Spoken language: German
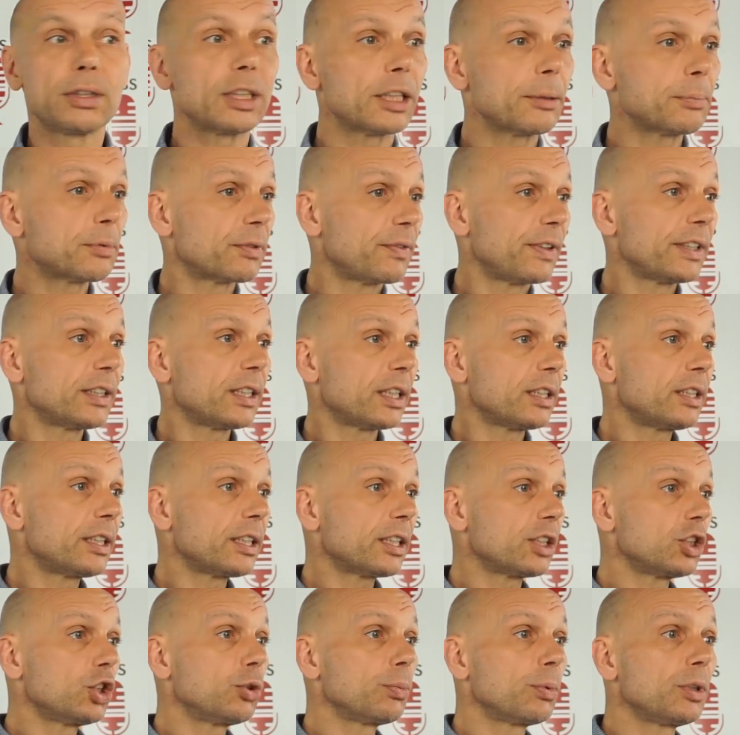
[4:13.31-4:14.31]
Da gibt es vielleicht
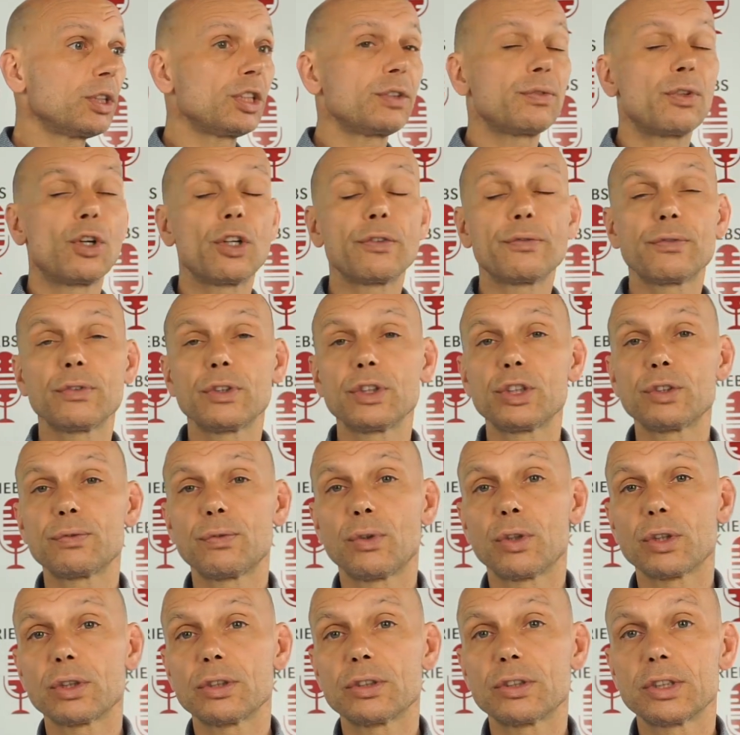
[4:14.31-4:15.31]
Artikel, die über dich veröffentlicht
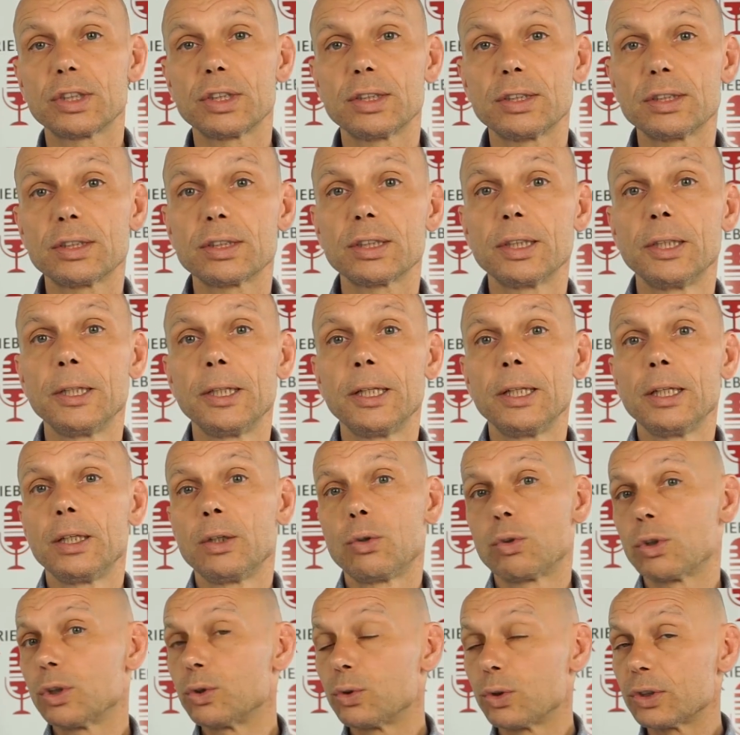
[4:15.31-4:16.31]
worden sind
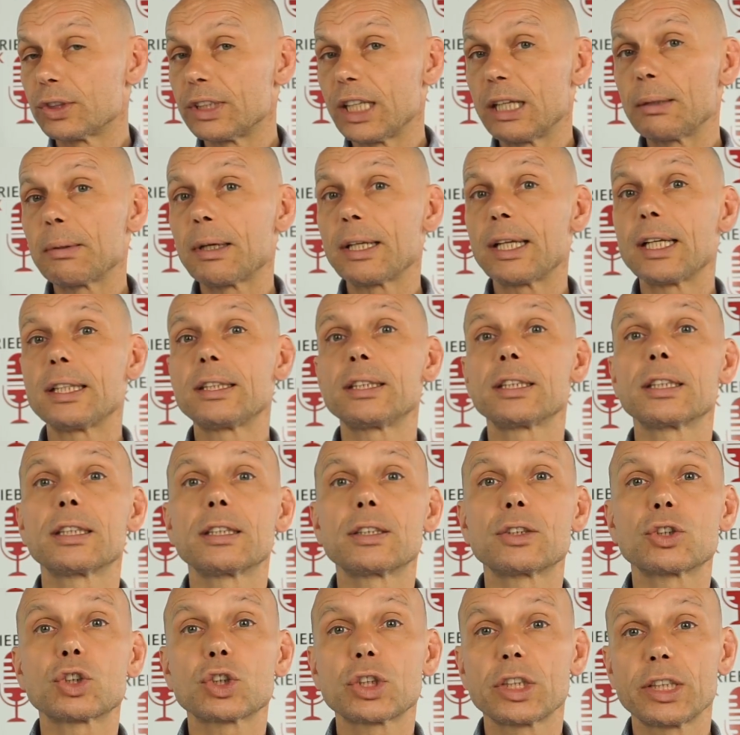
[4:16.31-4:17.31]
oder du hast selber einen
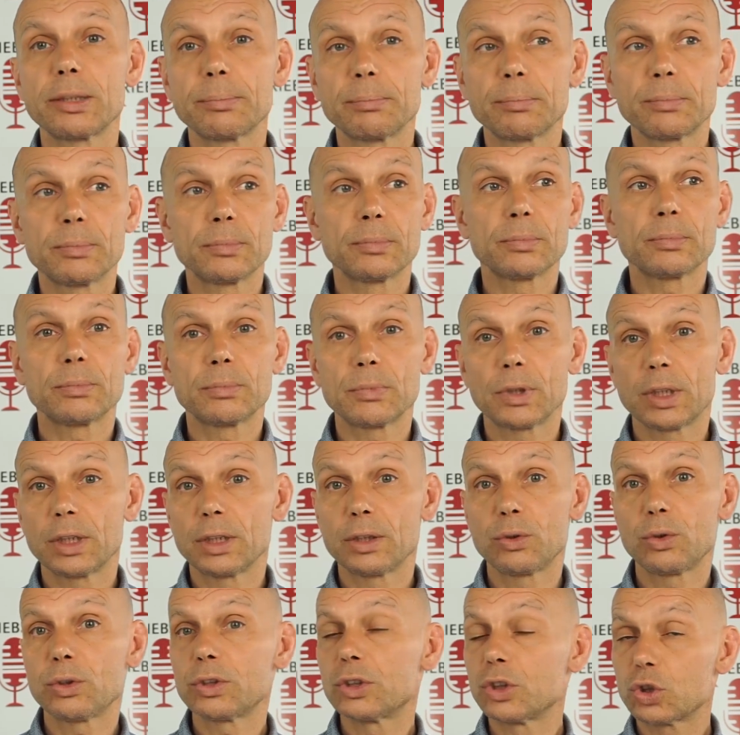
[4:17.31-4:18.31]
Artikel geschrieben,
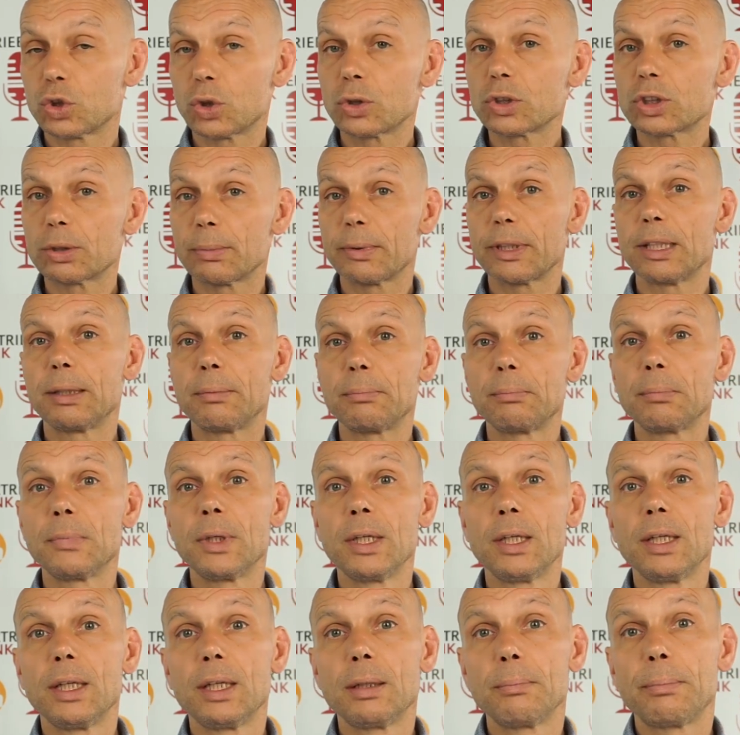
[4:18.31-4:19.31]
äh, du hast die Chance, bei, einem,
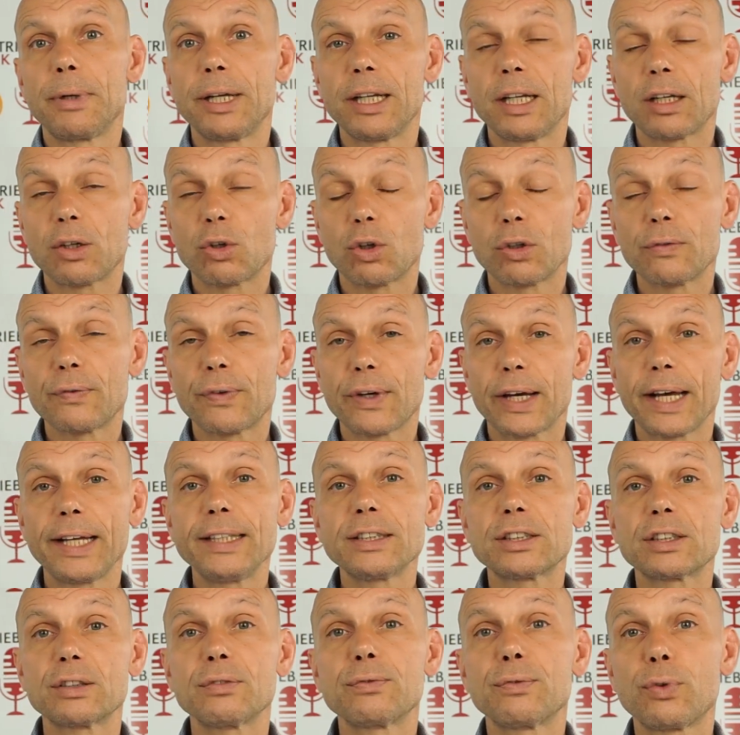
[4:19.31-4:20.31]
bei einer
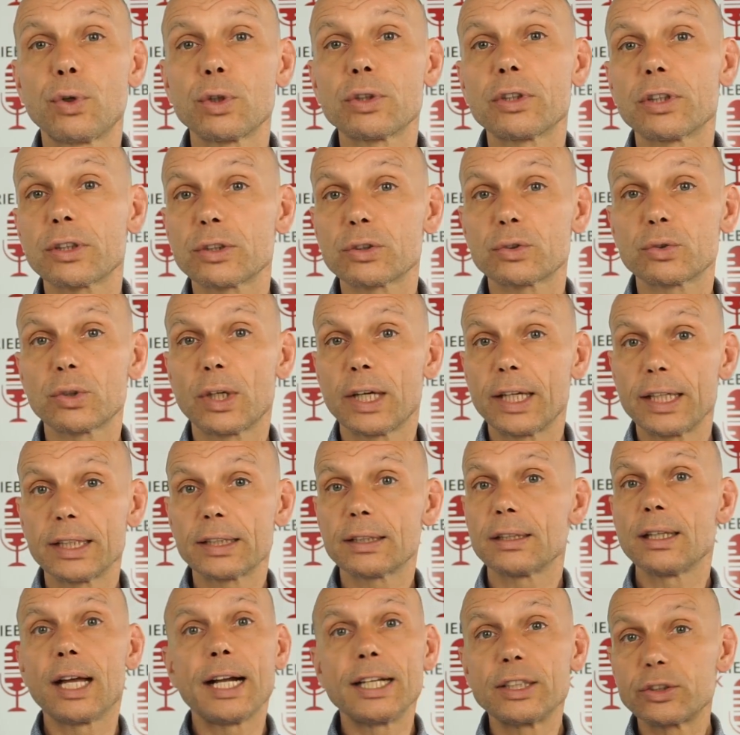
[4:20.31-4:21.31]
Konferenz einen Vortrag zu
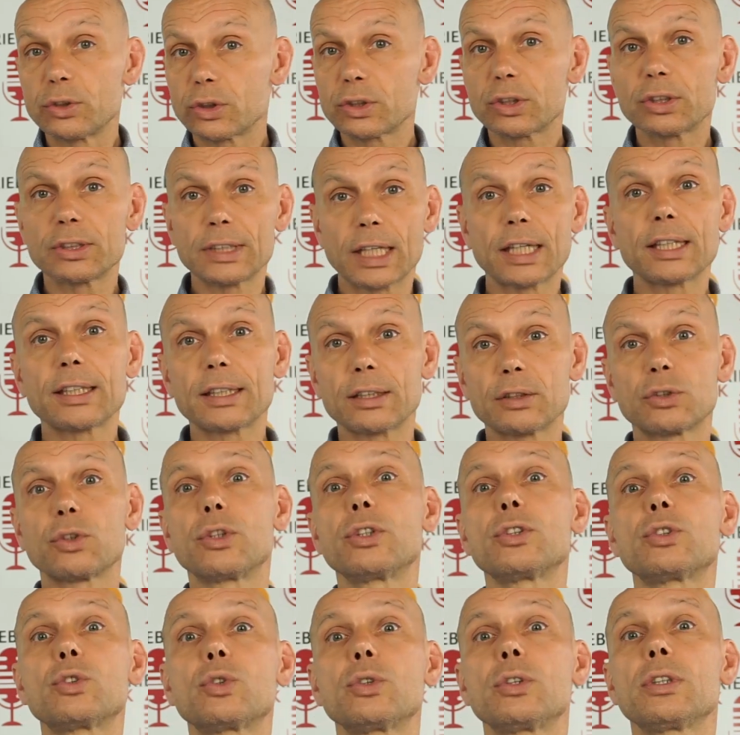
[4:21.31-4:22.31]
halten. All solche Sachen
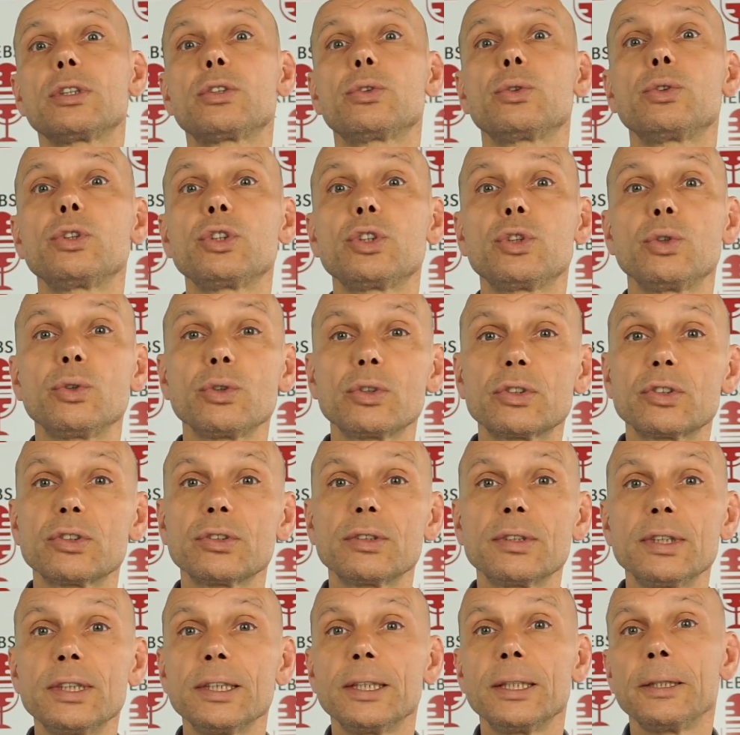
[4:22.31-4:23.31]
solltest du natürlich
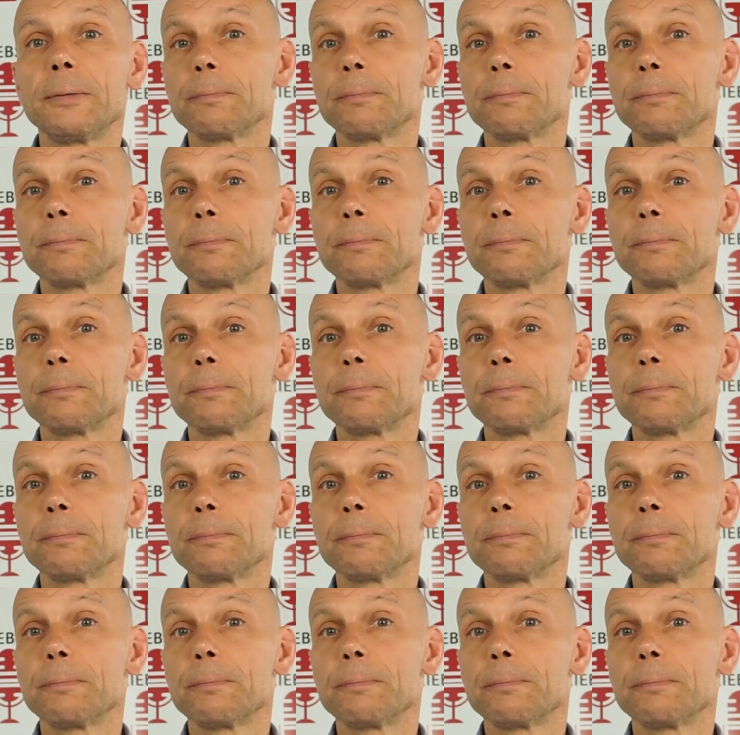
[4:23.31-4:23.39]
nutzen.